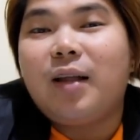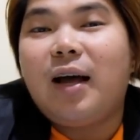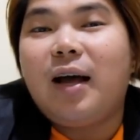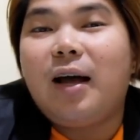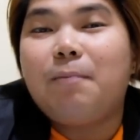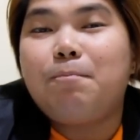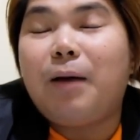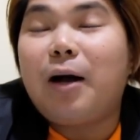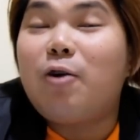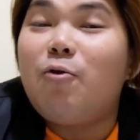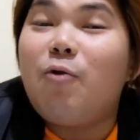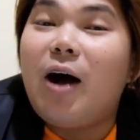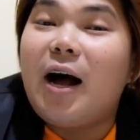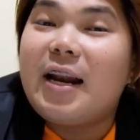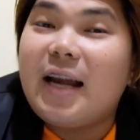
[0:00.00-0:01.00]
uh,
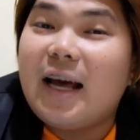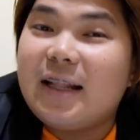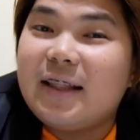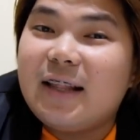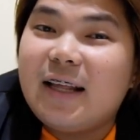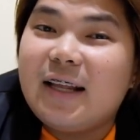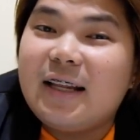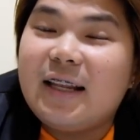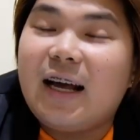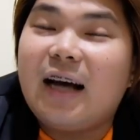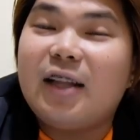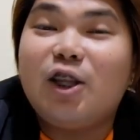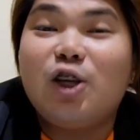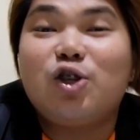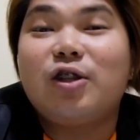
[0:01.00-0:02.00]
pagkuhanan ng
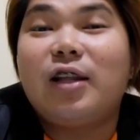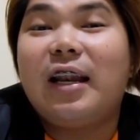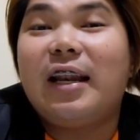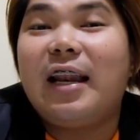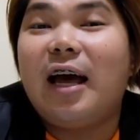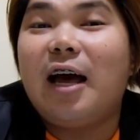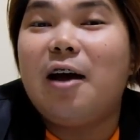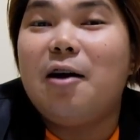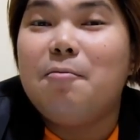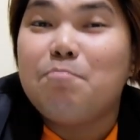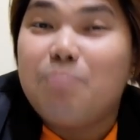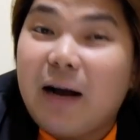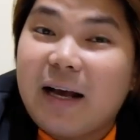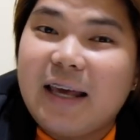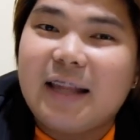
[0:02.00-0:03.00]
additional na
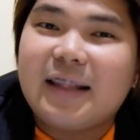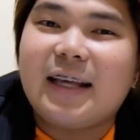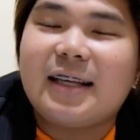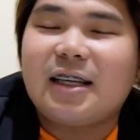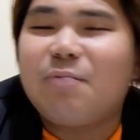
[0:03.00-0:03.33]
pagkita.